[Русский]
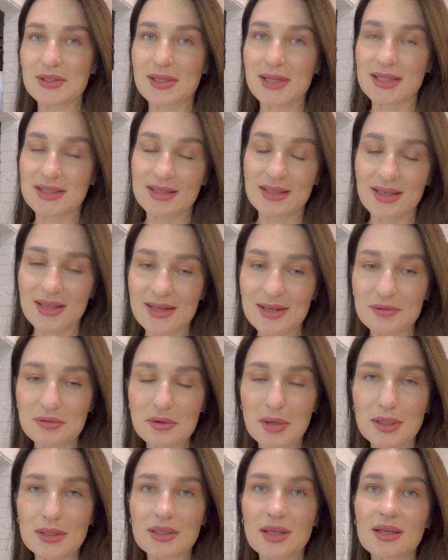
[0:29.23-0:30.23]
критериев,
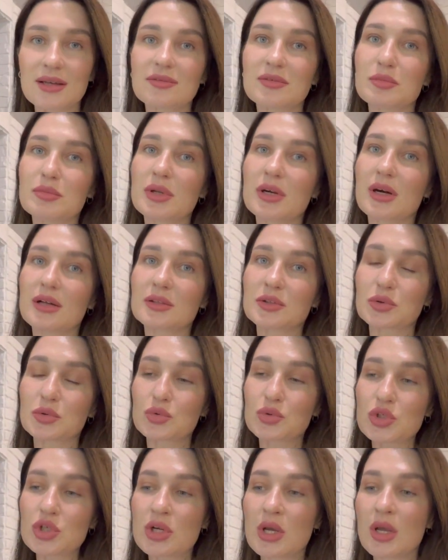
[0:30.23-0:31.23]
когда я выбирала
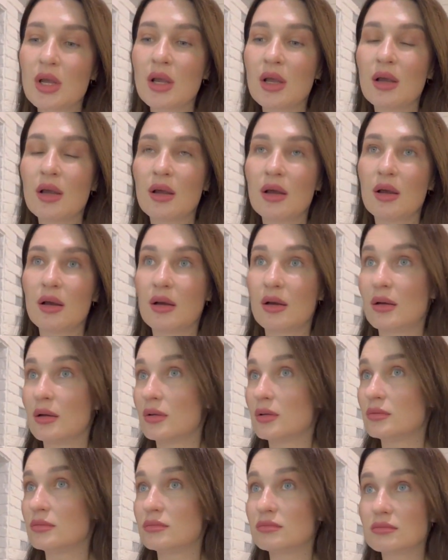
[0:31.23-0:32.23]
тушь.
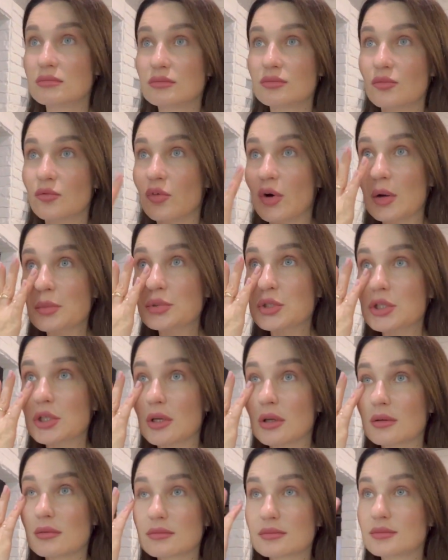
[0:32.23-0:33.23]

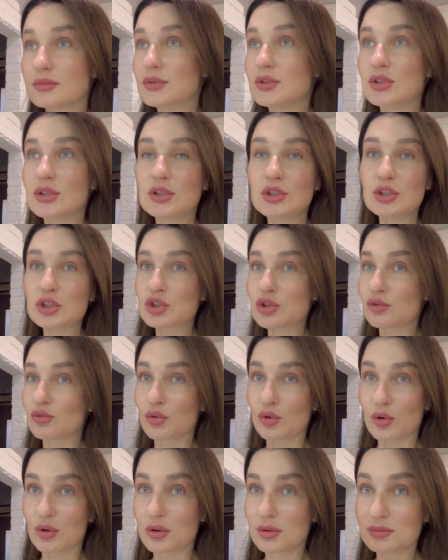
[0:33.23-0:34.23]
Вообще
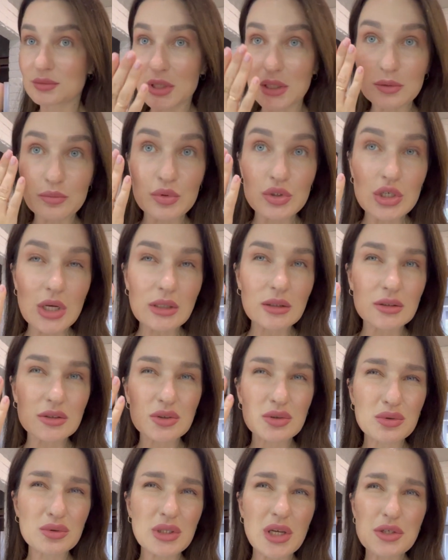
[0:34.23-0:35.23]
ничего не отпечаталось,
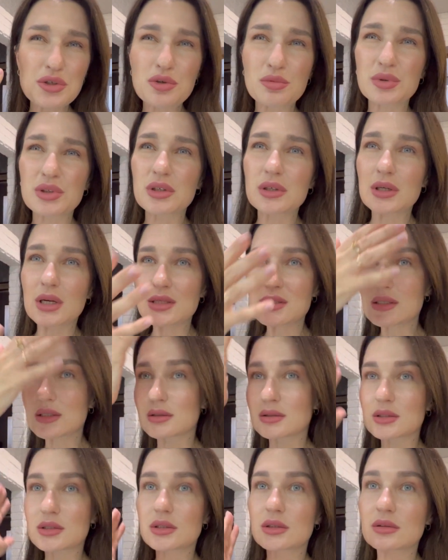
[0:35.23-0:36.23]
но я особо не
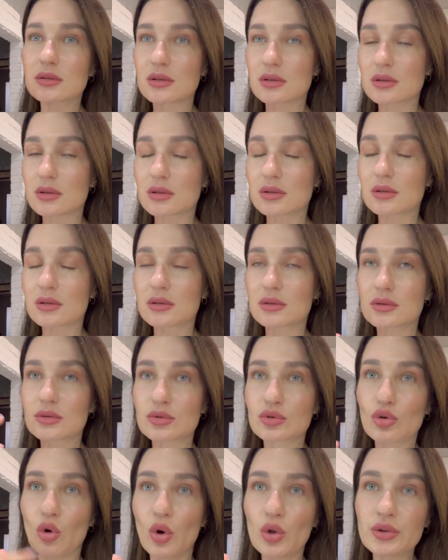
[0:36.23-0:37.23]
красилась. Э,
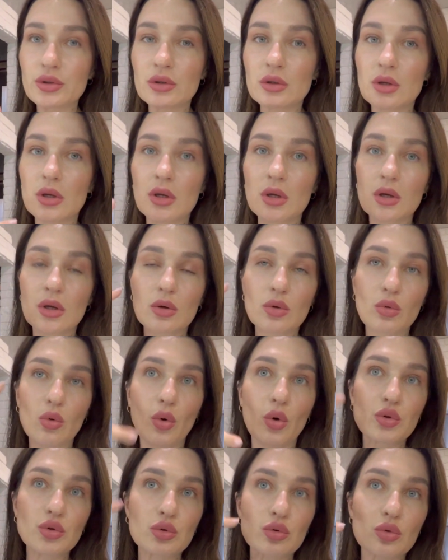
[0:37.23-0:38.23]
тон,
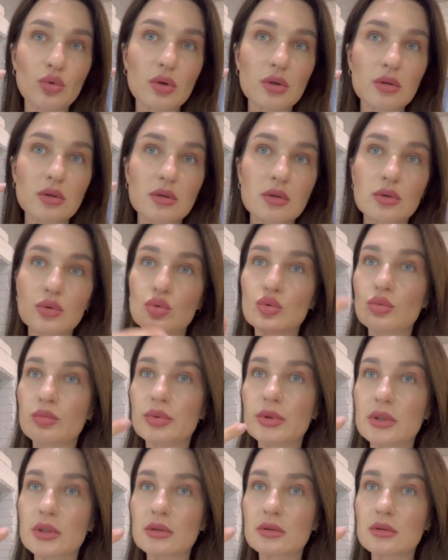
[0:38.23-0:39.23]
контур,
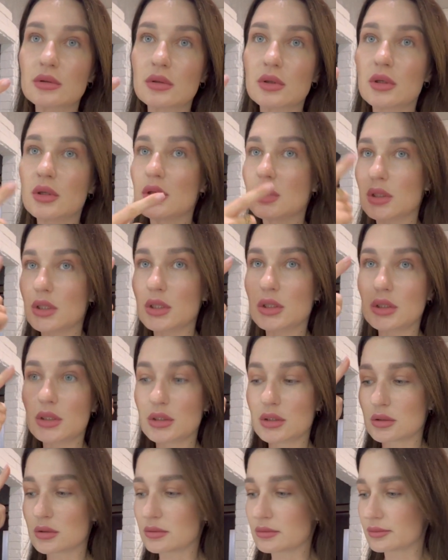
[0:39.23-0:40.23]
губы
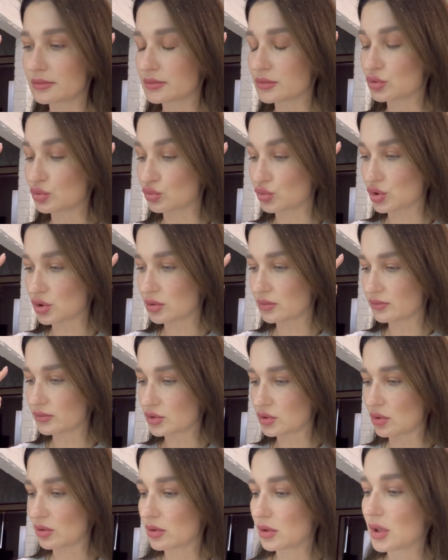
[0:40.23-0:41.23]
и тушь.
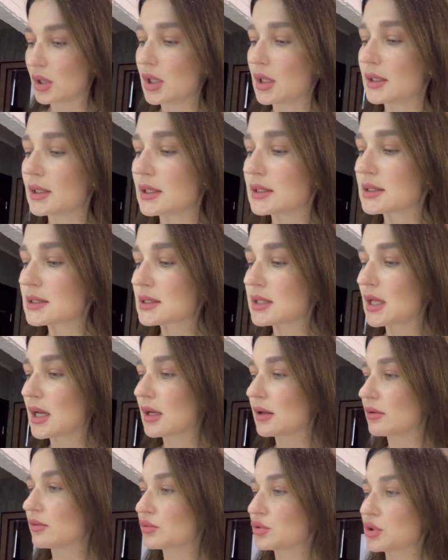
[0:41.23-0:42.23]
Все,
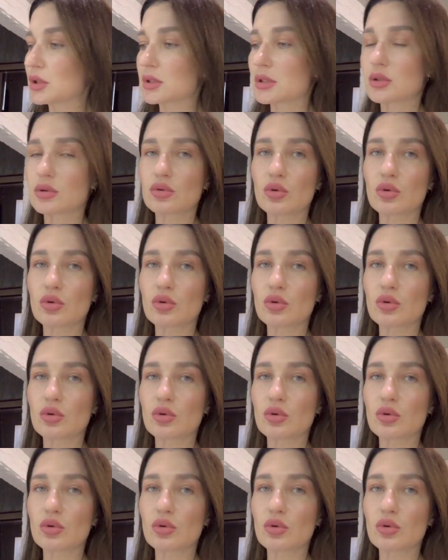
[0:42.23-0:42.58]
нанесла вот этот